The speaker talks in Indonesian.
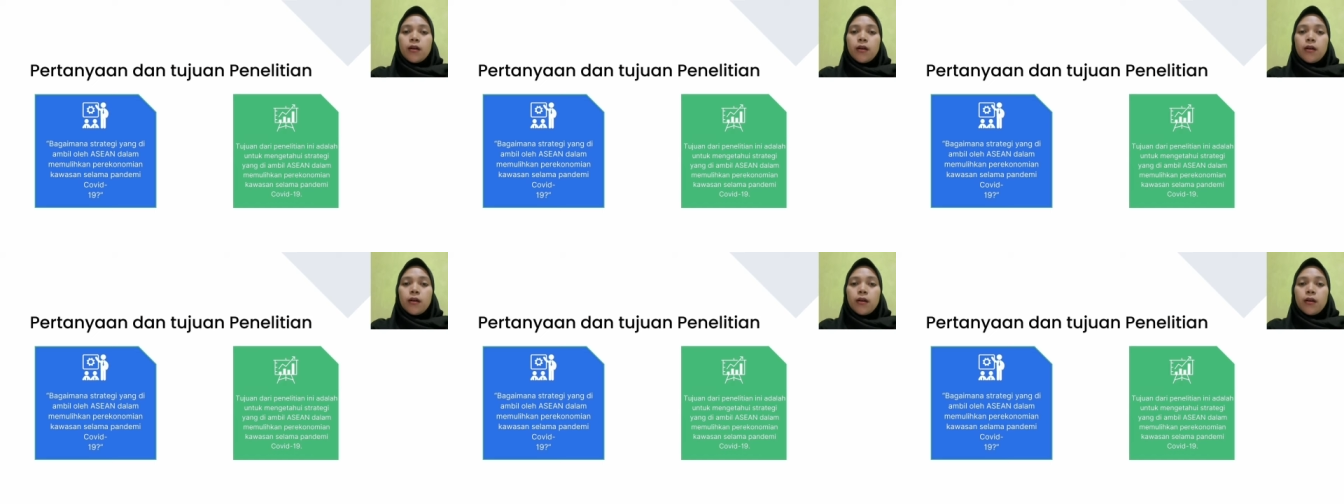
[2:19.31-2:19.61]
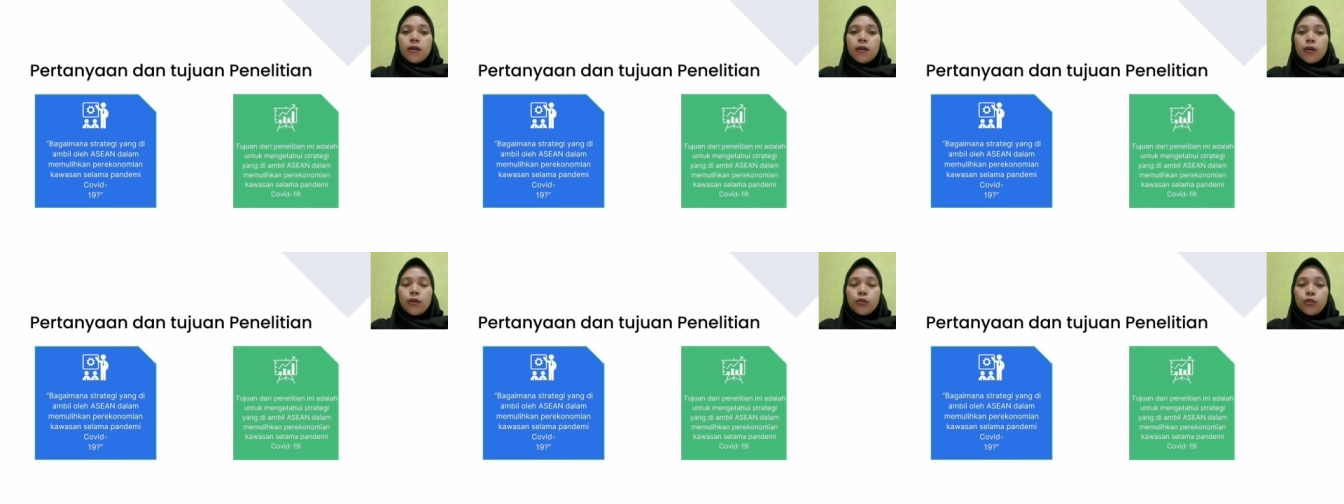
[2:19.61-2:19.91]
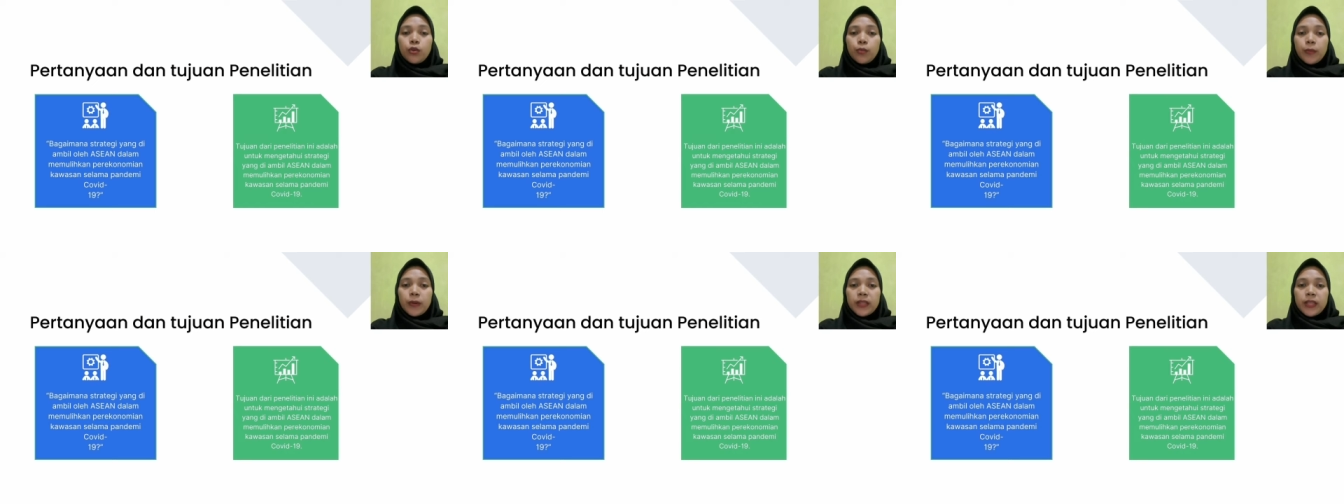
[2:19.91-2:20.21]
Uh,
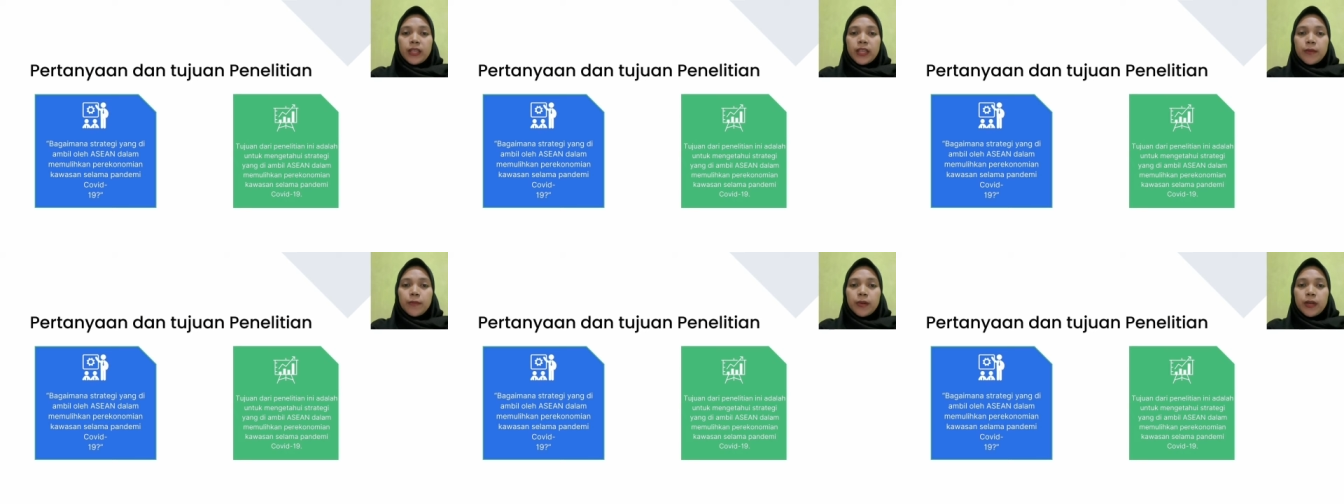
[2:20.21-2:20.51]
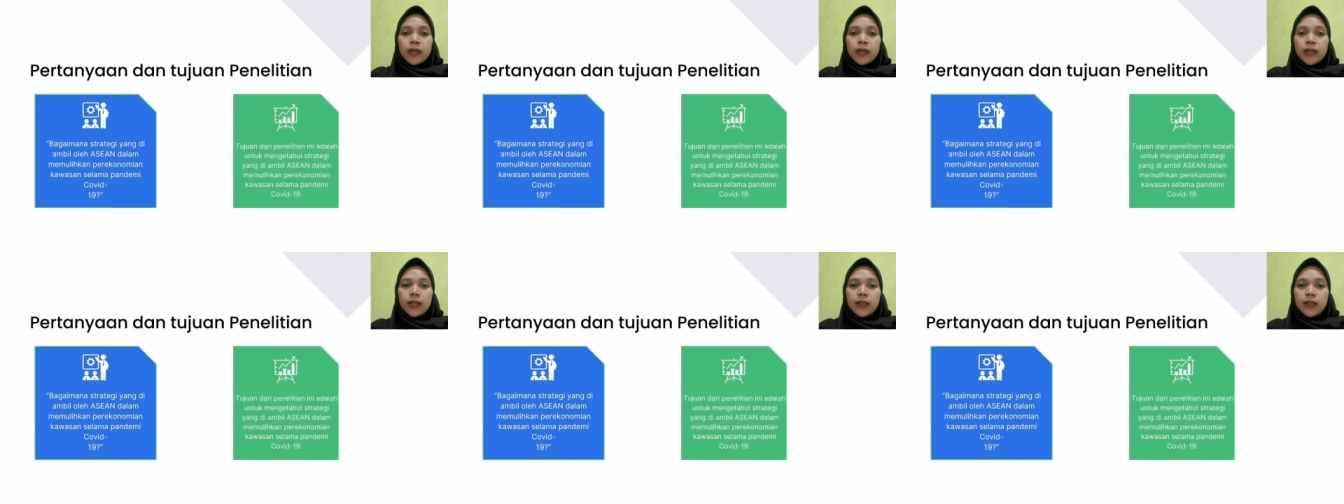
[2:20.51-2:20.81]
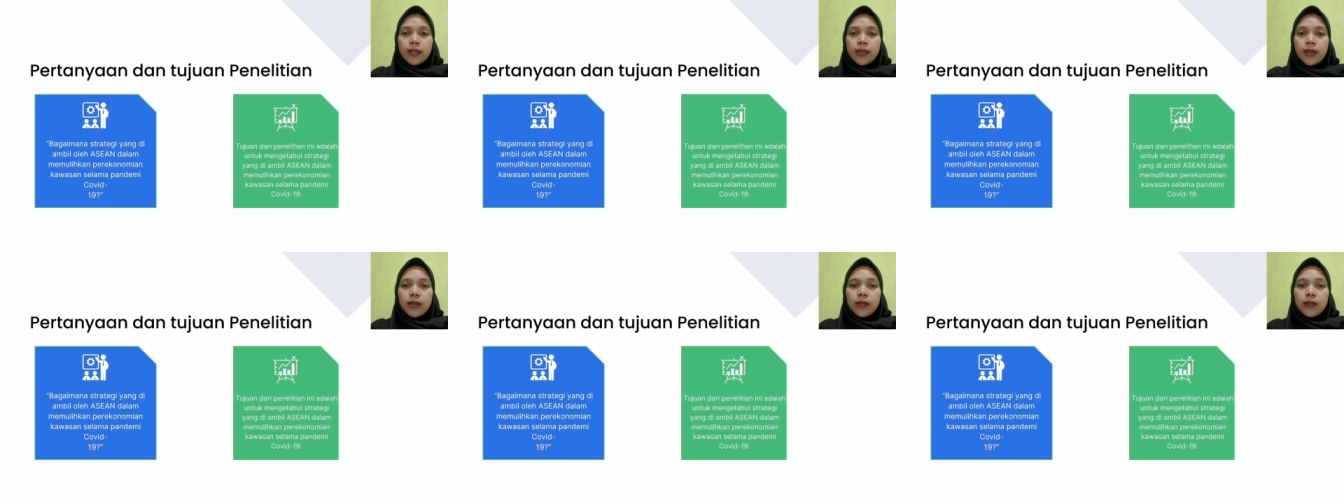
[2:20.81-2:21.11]
untuk pertanyaan
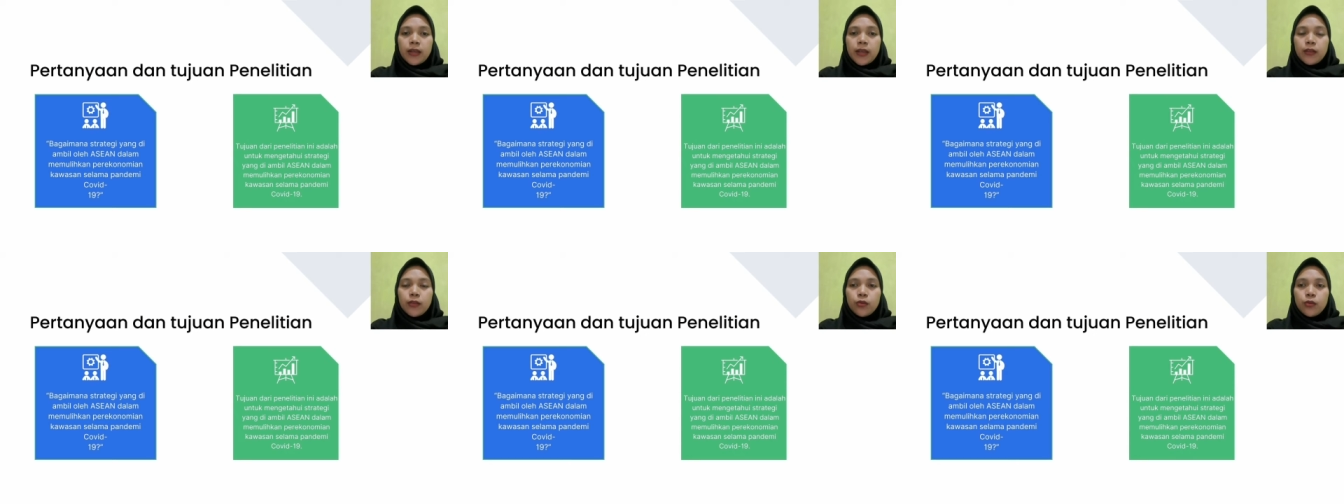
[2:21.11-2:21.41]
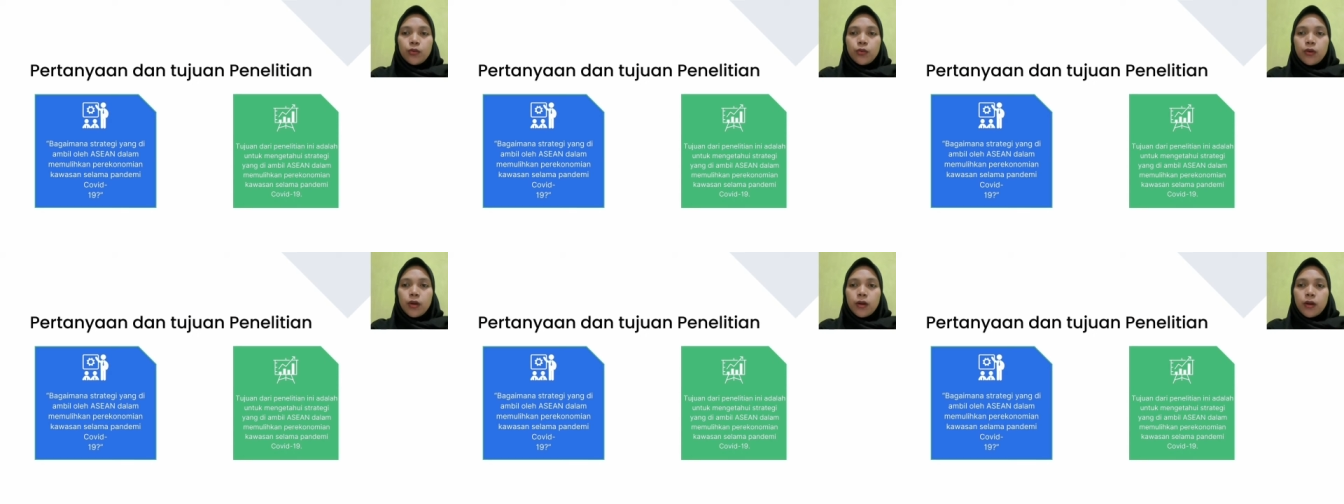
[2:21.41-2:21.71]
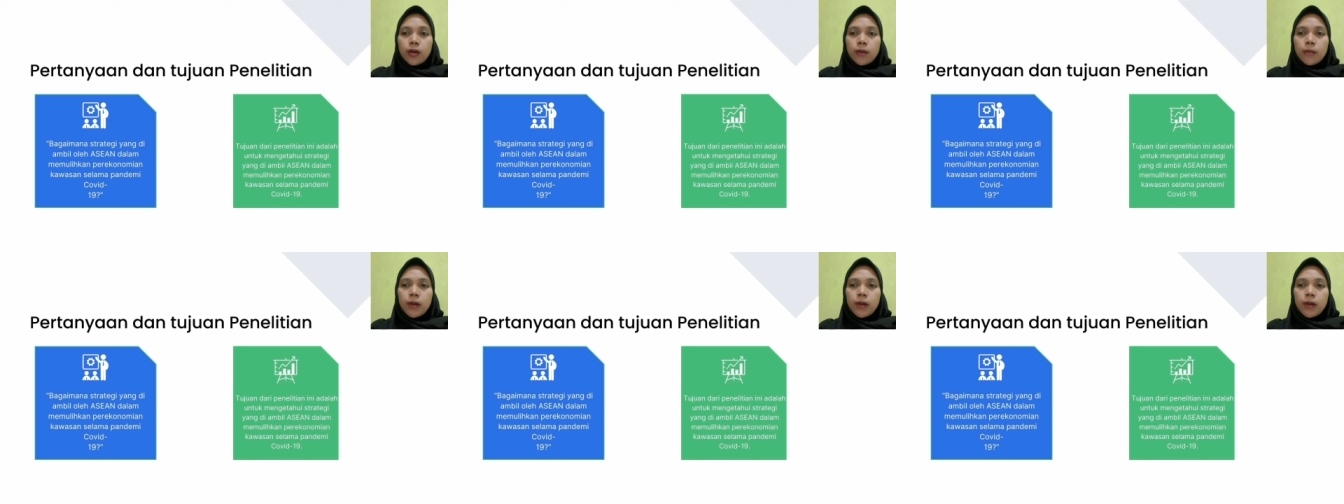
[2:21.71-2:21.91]
penelitian yaitu uh,